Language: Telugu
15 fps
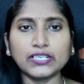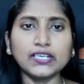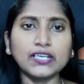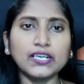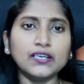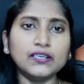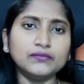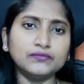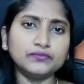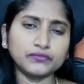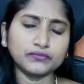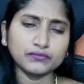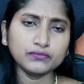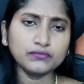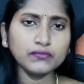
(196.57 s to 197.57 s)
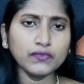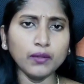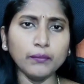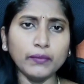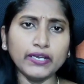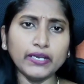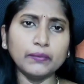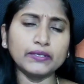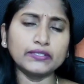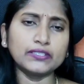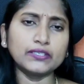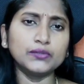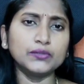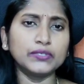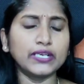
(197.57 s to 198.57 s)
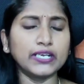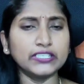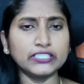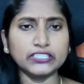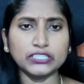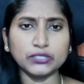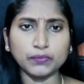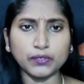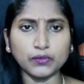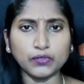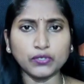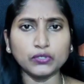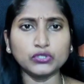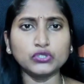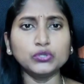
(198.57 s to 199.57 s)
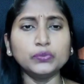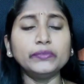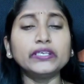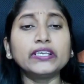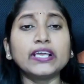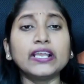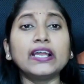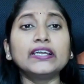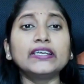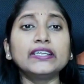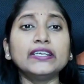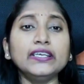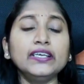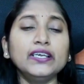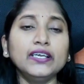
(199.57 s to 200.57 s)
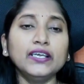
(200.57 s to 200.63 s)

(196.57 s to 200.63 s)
చక్కగా భార్యాభర్తలు రిలేషన్షిప్లో ఉండొచ్చు మీకు ఎలాంటి